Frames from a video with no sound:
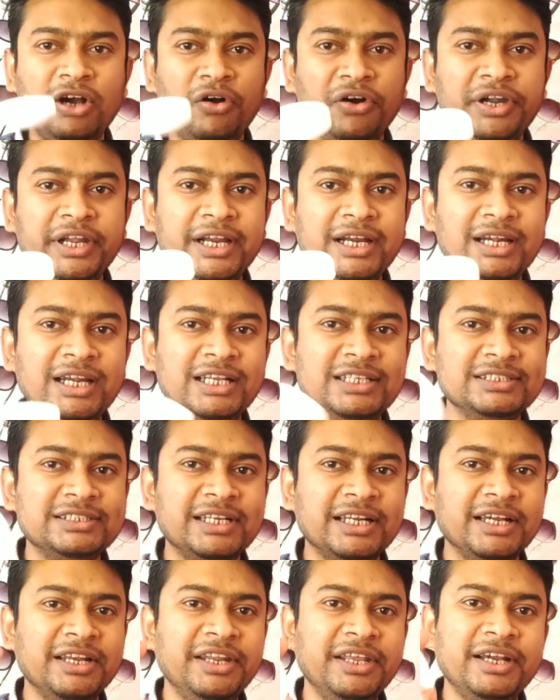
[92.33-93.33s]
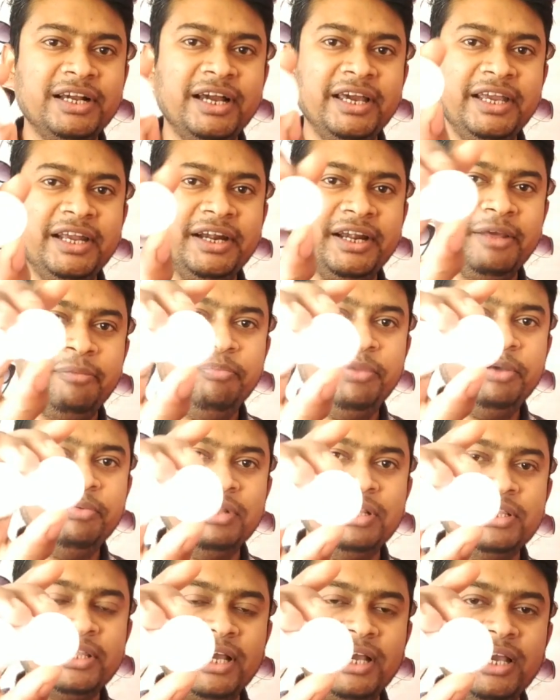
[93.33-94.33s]
कॉन्टेक्ट लेंस रखने का एक डिब्बी
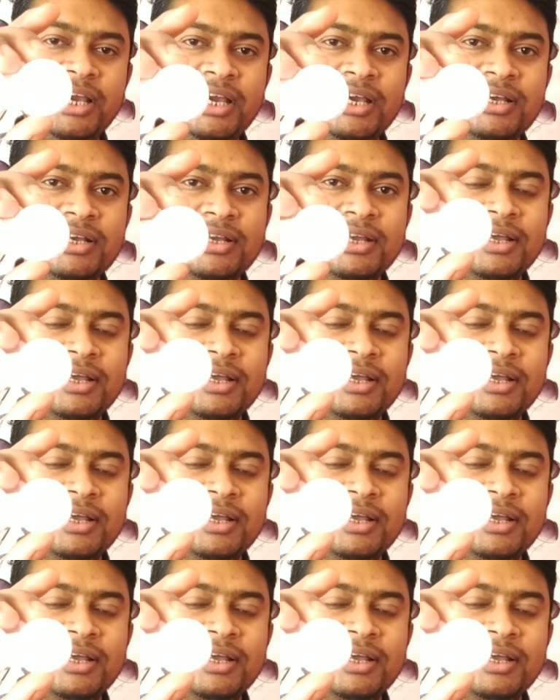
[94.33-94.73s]
मिलता है